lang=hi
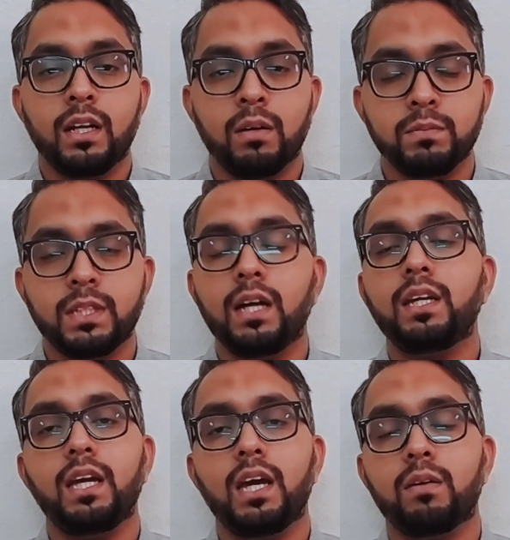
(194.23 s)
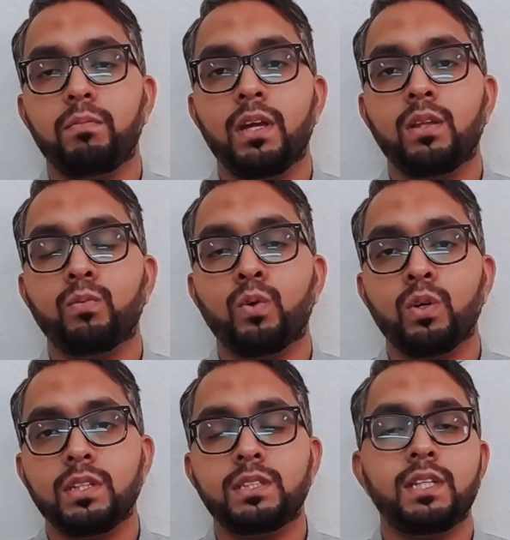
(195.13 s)
रमज़ान की अहमियत
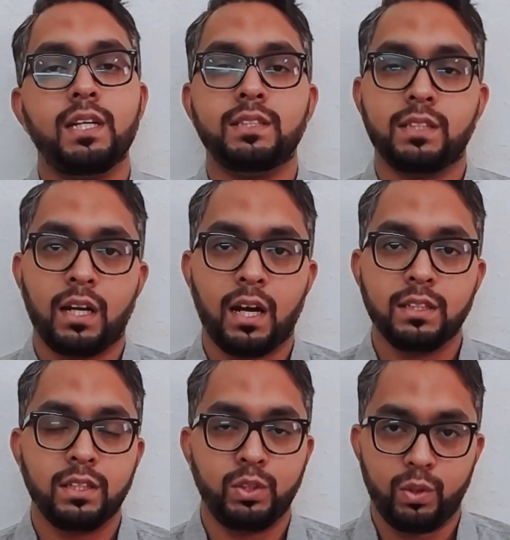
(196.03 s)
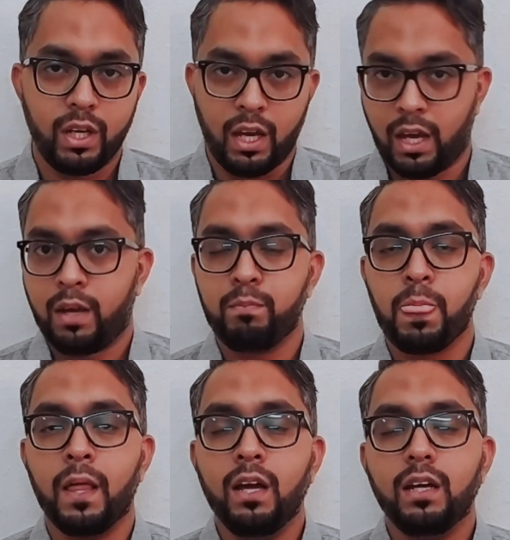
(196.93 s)
वो इससे इस तरह से जुड़ी है
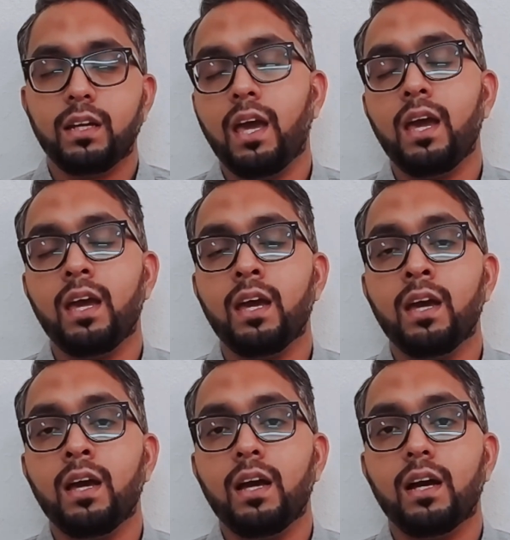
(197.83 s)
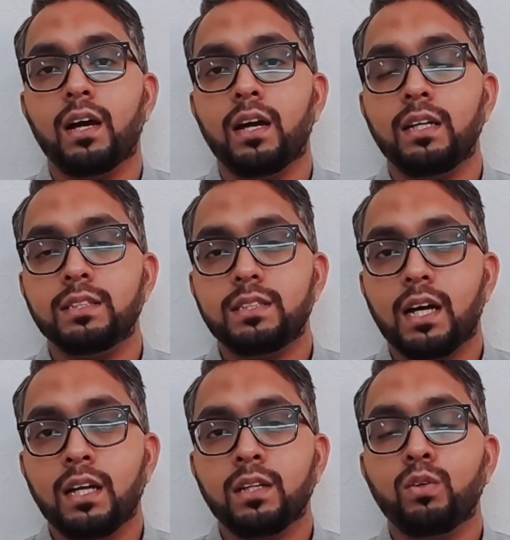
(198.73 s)
कि
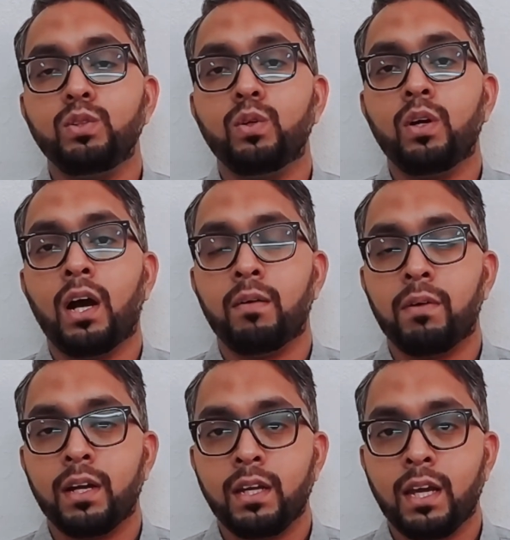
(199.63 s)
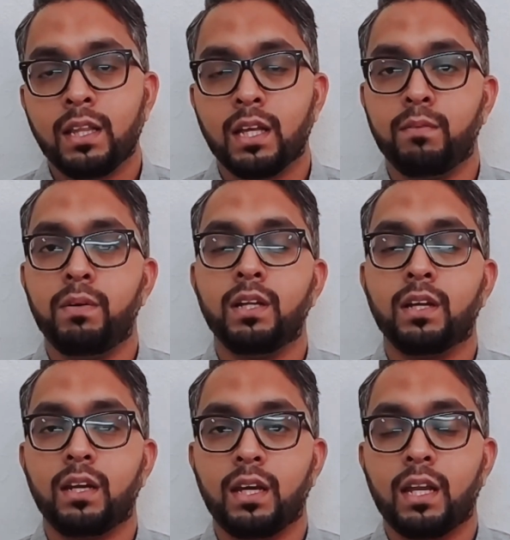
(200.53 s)
इंसान को जो हमारी ये तरबियत
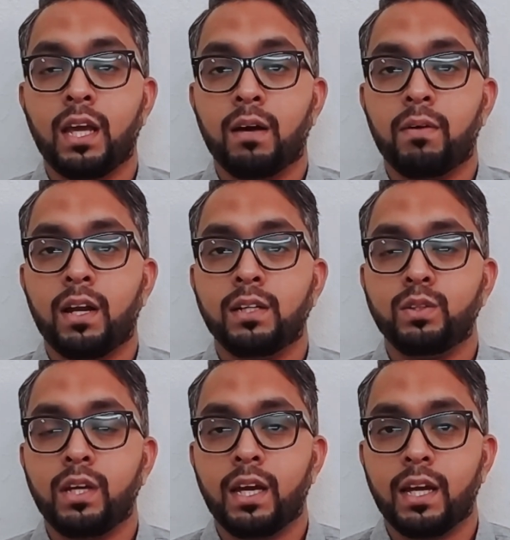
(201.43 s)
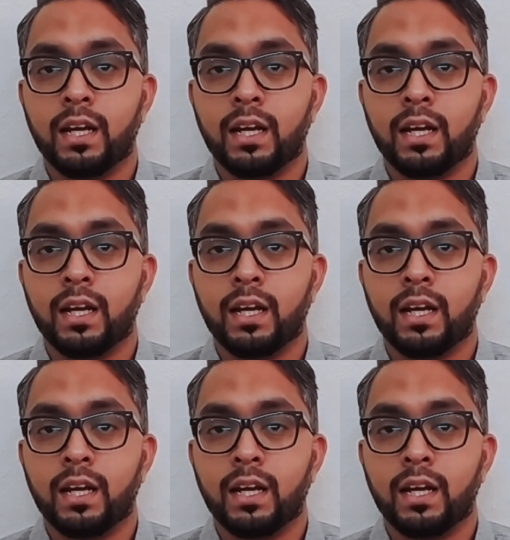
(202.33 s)
करनी यानी हमारा जो ये